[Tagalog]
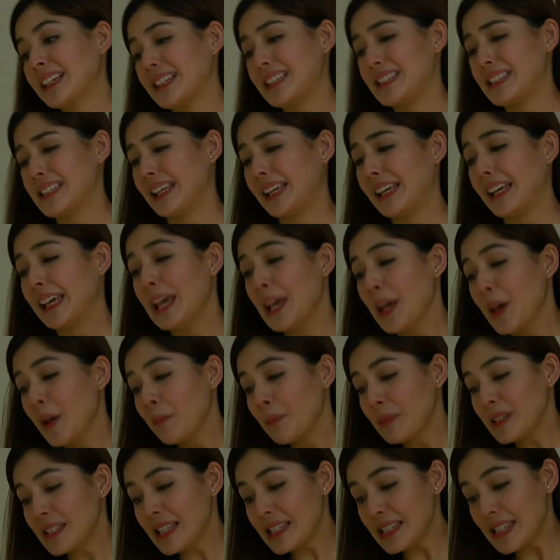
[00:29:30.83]
kasi,
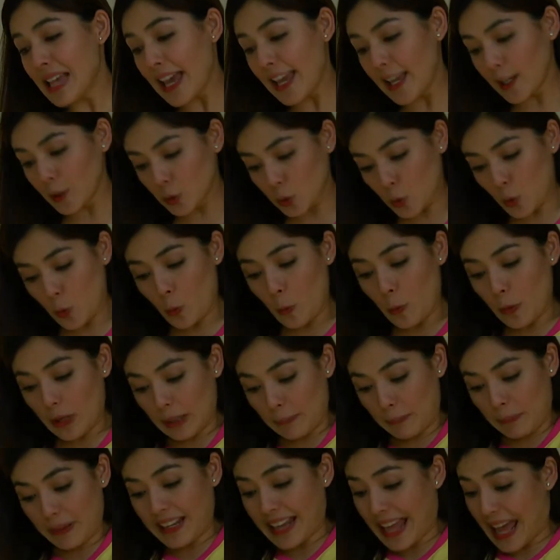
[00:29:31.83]
masasayang tong
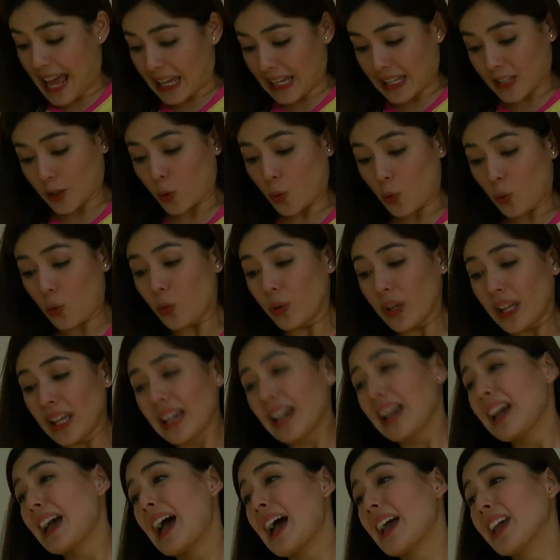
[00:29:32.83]
ipinayat ko kung
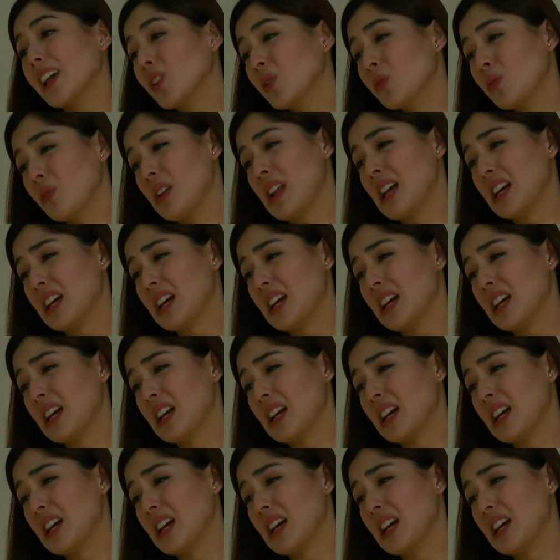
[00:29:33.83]
ikakain ko